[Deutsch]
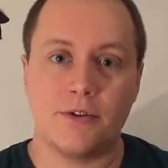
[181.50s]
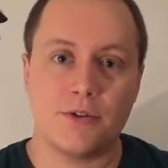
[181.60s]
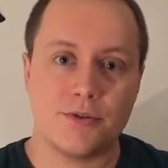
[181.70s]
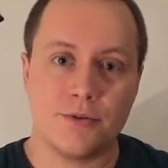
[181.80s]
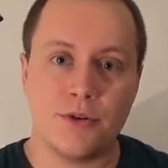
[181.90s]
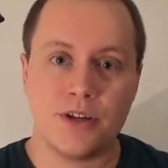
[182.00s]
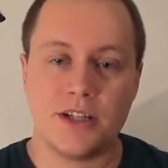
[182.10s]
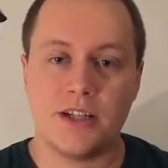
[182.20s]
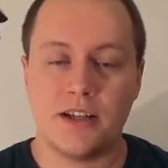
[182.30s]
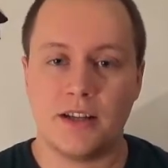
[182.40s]
aus
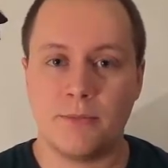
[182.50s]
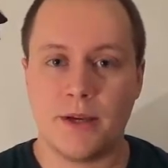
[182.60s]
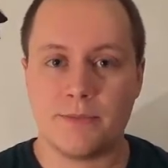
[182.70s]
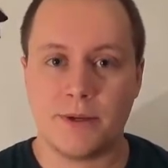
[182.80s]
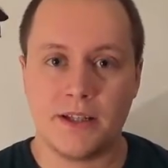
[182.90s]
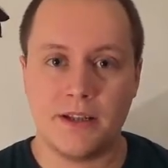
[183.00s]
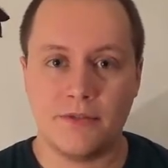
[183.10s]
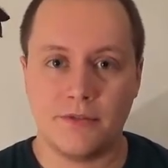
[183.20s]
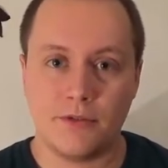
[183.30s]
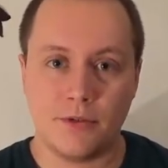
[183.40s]
unterschiedlichen
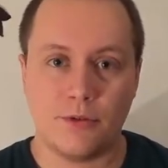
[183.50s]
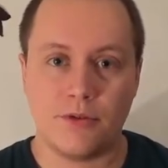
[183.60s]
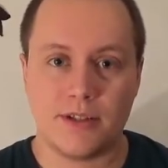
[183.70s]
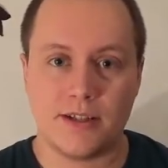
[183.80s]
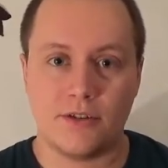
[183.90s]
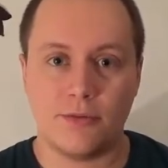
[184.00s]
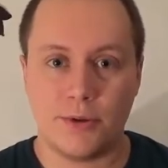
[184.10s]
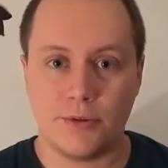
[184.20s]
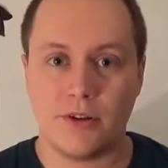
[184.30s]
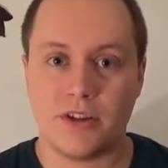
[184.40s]
Perspektiven und auch
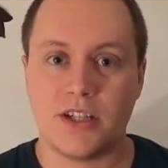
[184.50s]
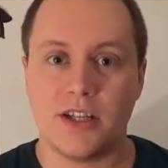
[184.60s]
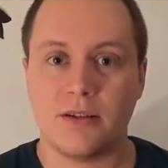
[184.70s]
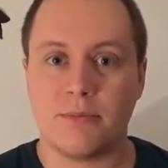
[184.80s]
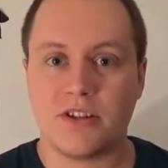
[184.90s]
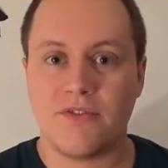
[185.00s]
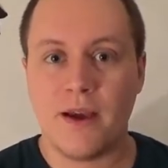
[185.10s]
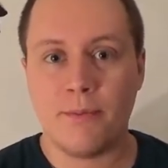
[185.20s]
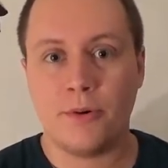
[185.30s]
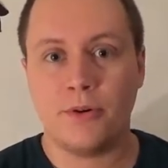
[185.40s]
mit unterschiedlichen
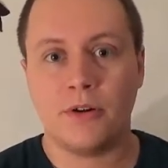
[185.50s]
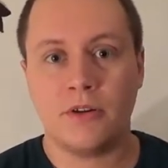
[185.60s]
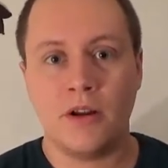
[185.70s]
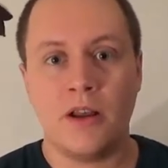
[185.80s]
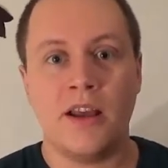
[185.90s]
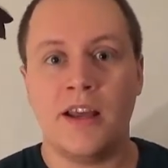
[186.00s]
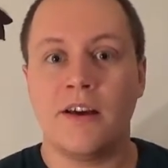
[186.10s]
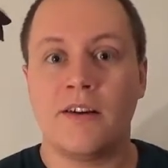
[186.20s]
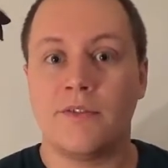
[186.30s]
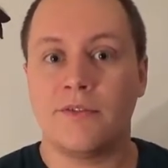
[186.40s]
Schwerpunkten
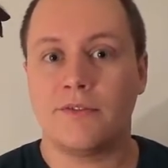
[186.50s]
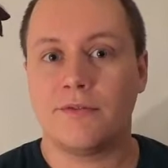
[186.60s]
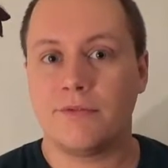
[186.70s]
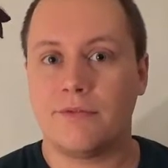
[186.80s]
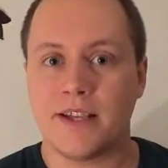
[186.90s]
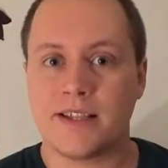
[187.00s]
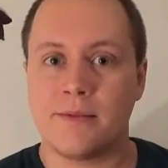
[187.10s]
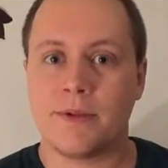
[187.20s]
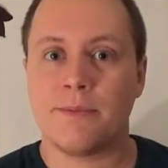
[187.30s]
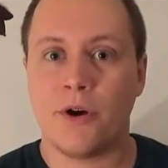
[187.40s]

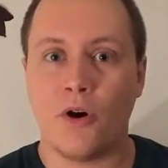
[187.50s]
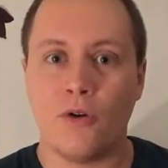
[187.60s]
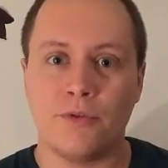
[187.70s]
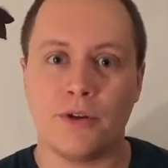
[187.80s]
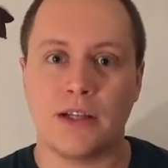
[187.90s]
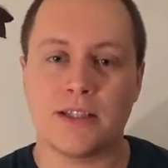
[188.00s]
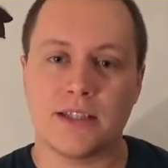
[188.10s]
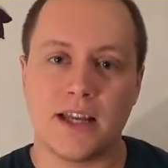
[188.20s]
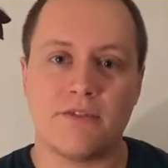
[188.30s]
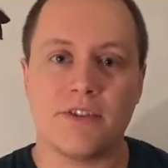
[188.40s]
weshalb ich mir hoffe, dass
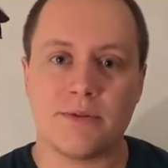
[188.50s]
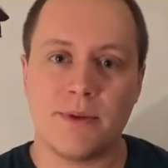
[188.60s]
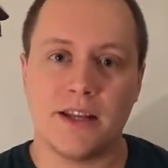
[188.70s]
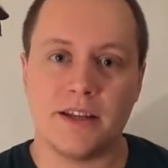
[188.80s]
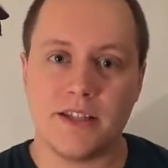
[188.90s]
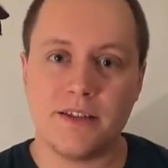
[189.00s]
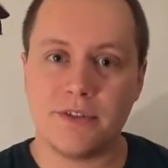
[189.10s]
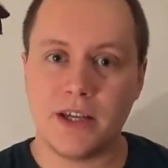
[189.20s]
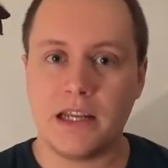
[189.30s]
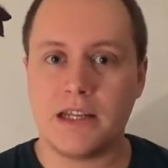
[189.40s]
es etwas mehr in die
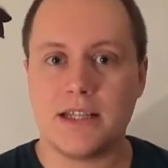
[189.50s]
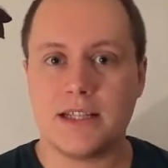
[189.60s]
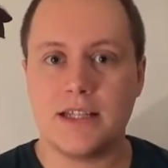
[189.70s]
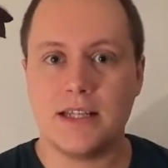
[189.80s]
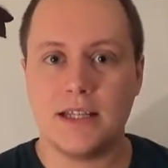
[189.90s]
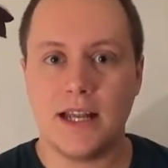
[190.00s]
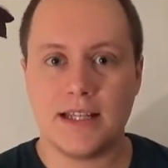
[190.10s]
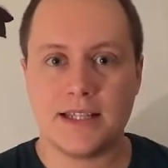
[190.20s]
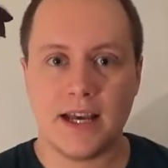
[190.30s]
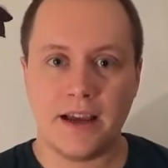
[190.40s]
Tiefe geht als die
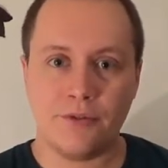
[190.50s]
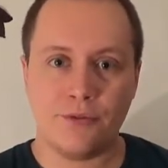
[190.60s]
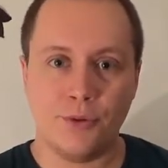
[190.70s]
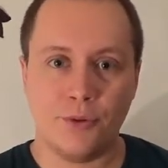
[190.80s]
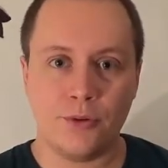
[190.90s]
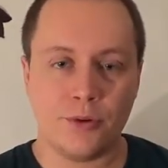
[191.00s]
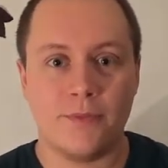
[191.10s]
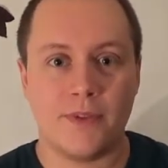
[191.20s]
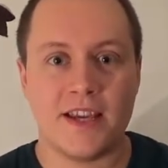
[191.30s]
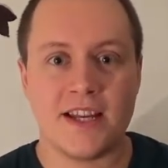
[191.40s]
letzte Einführung.
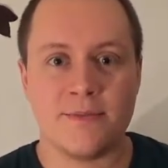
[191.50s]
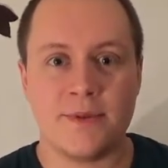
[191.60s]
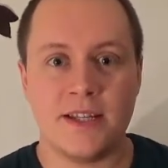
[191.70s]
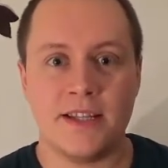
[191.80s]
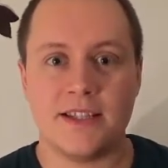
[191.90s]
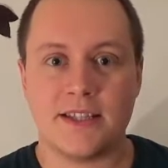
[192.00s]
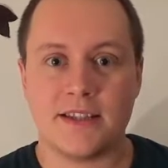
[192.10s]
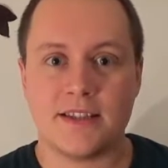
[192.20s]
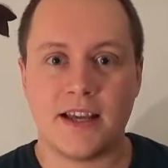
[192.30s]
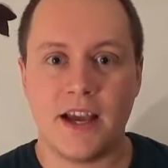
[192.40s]
Ich hätte mir
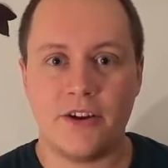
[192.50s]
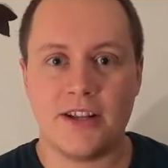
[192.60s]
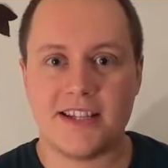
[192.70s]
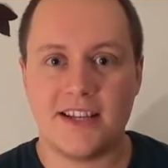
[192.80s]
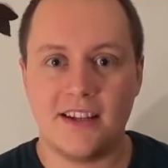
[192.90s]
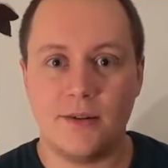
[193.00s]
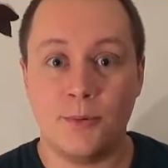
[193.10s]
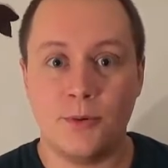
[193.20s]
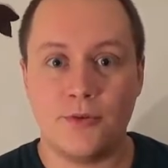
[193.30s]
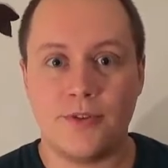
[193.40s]
dieses 300-seitige
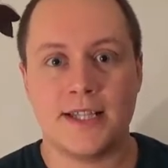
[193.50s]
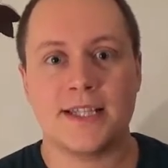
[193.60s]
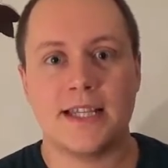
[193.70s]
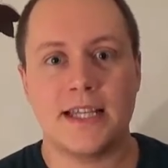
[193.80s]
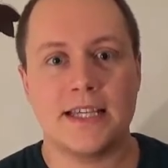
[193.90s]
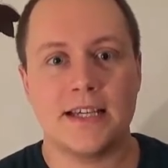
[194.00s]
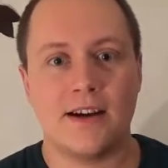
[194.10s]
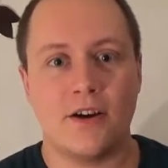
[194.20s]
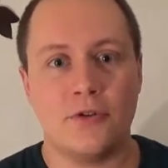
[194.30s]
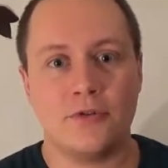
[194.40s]
Buch fast nicht
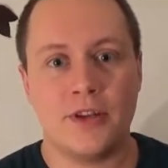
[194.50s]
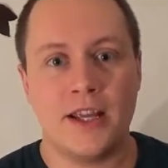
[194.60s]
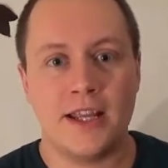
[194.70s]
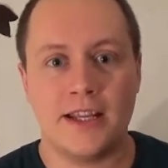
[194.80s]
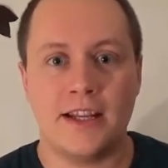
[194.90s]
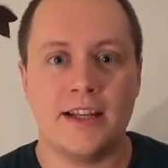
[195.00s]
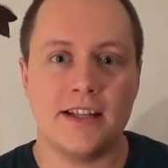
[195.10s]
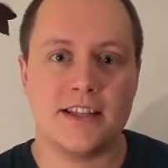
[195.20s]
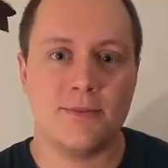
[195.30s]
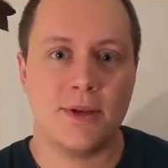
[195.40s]
gekauft, denn
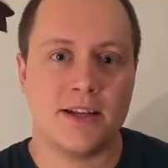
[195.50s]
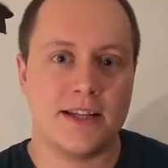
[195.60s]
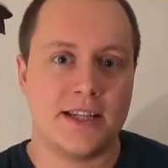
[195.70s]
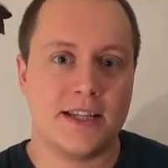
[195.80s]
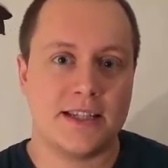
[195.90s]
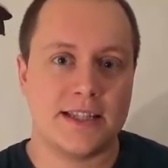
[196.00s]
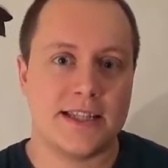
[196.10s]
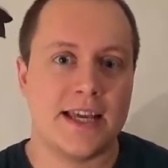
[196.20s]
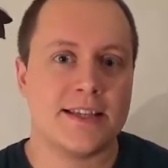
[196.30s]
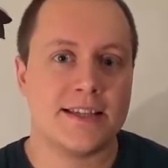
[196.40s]
als ich mir das
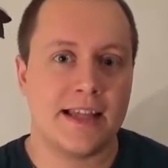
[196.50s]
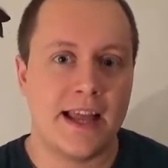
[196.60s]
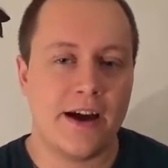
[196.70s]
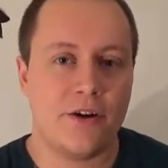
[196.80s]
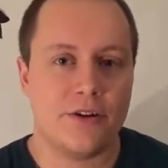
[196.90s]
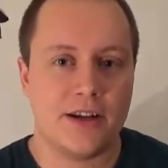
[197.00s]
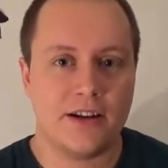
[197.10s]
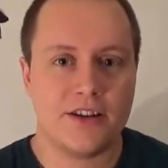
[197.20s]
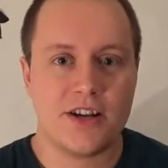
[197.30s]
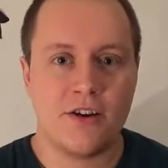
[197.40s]
Textlayout
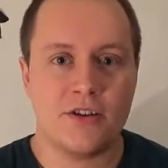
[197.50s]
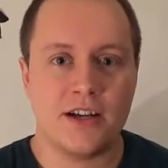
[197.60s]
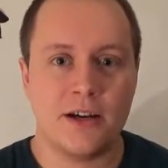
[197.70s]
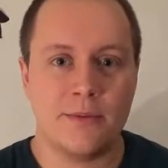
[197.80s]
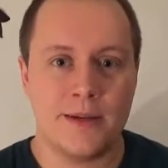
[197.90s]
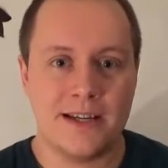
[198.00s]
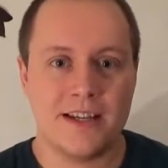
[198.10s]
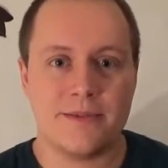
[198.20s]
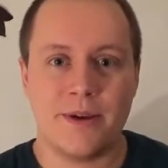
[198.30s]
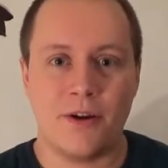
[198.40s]
angeschaut habe,
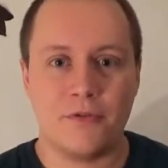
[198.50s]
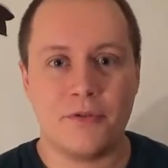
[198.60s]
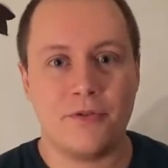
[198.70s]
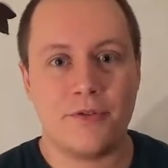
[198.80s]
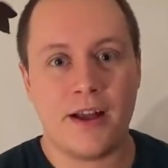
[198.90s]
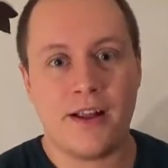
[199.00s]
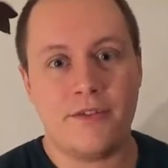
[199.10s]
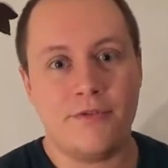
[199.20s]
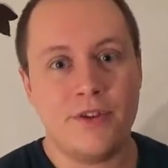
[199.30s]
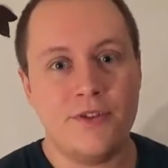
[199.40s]
ist mir
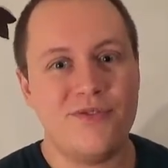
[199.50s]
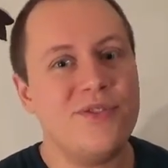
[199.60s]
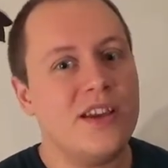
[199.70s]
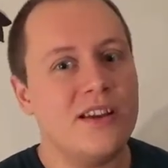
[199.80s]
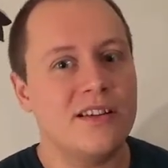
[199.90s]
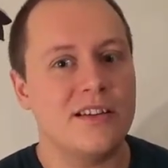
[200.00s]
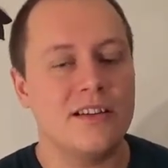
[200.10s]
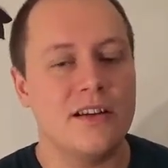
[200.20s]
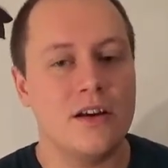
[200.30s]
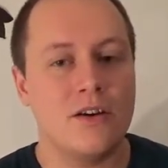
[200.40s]
aufgefallen, wie viele
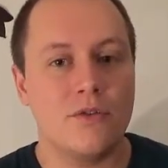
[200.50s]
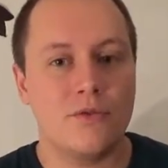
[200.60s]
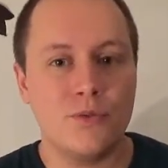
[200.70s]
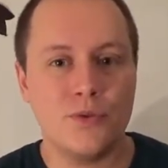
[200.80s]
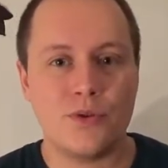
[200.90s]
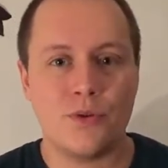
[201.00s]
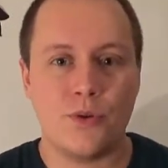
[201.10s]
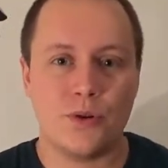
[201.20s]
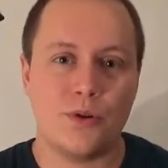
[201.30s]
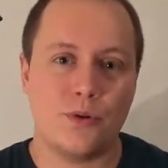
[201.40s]

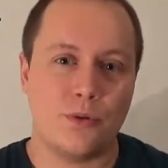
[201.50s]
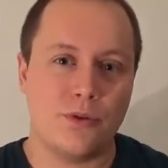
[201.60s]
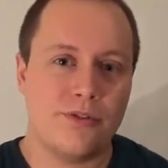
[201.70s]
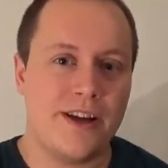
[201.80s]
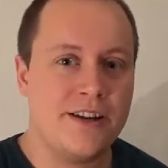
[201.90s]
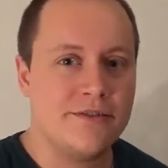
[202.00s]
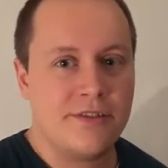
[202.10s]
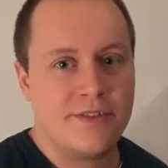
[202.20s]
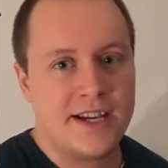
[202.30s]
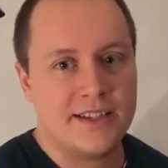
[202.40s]
Fußnoten und
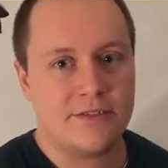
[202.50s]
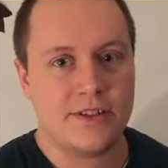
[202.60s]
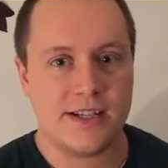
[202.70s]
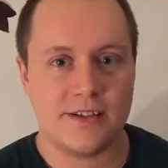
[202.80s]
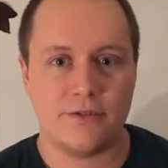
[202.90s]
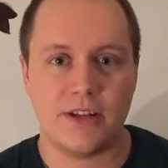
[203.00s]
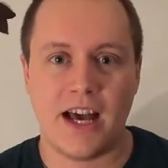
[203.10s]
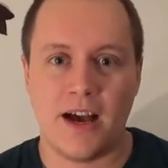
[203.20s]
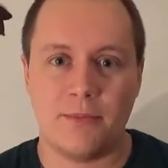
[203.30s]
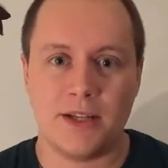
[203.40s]
Quellenverweise und all so ein
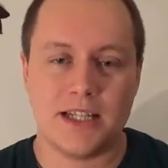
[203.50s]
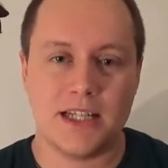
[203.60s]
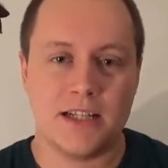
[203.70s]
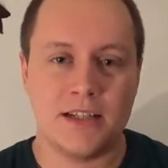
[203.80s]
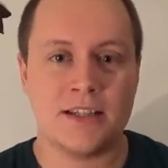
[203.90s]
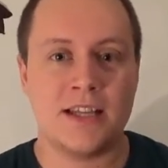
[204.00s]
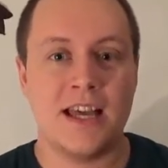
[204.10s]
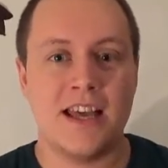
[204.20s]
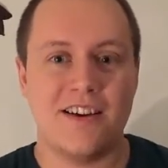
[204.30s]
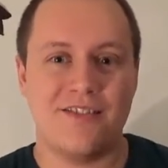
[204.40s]
Kram da drin ist,
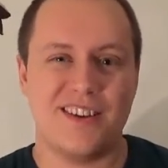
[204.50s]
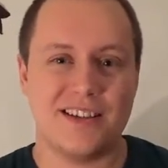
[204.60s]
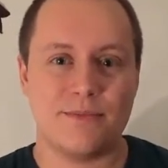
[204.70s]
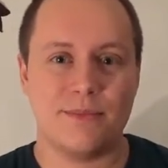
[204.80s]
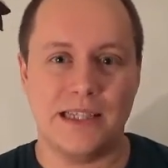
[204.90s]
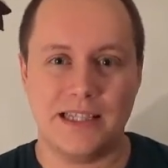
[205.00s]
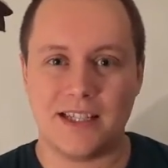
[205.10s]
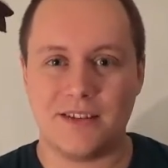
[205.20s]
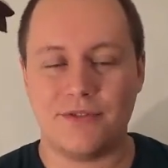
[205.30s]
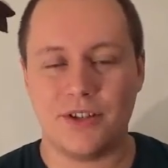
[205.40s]
was mich
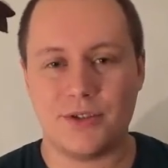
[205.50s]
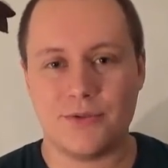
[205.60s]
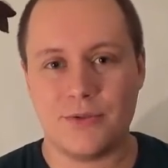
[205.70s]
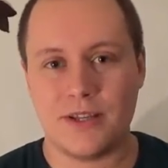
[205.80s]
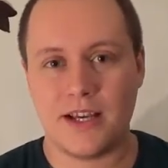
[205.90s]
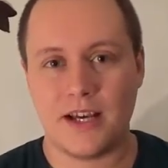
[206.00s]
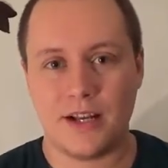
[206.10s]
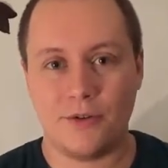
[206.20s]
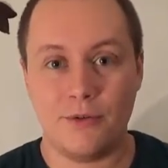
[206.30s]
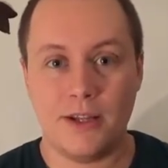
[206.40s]
einfach zu sehr
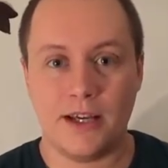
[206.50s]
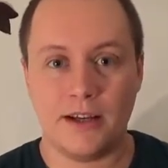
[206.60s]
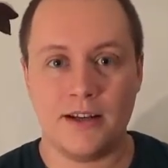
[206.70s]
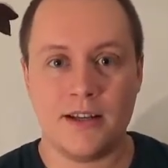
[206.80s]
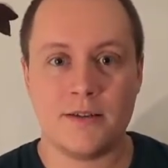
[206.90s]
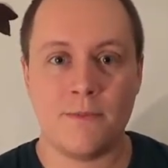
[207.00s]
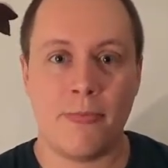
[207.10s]
an Uni erinnert.